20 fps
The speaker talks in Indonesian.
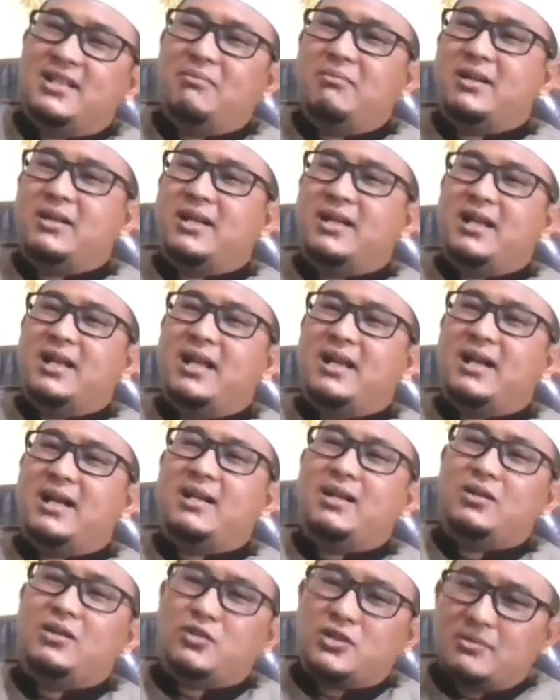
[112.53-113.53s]
tidak
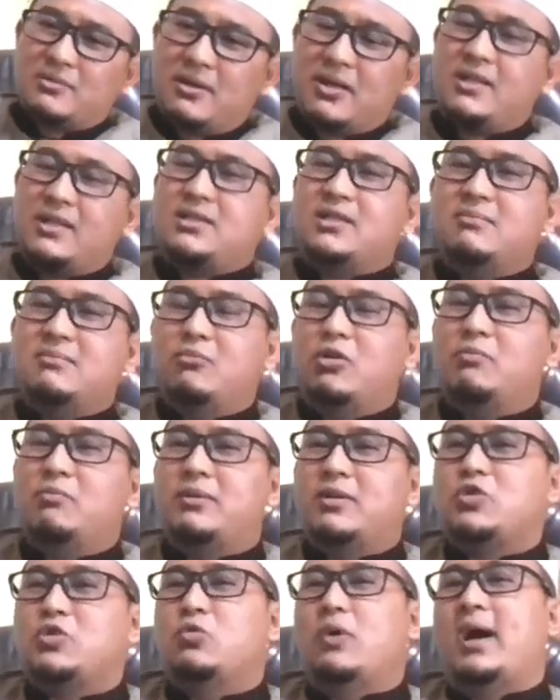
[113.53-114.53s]
menghilangkan itu sebagai
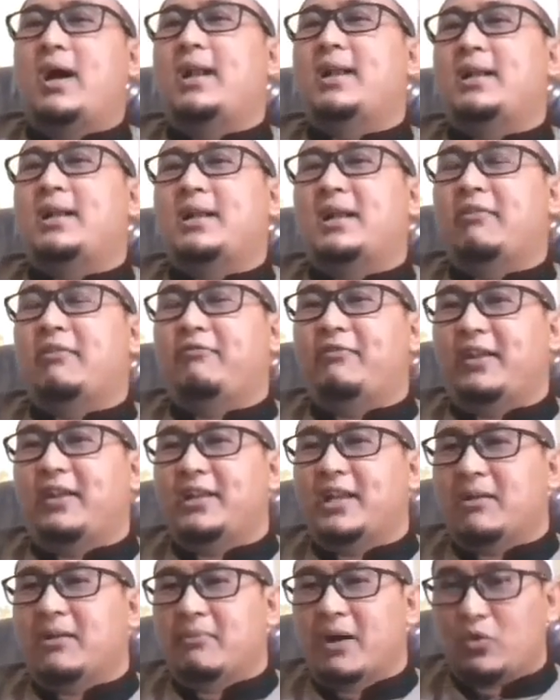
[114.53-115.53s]
simbol perjuangan dari
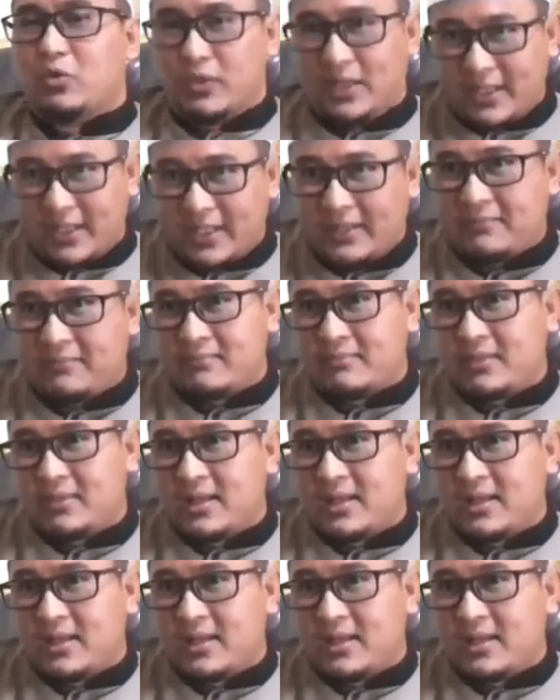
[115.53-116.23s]
FPI yang baru ini.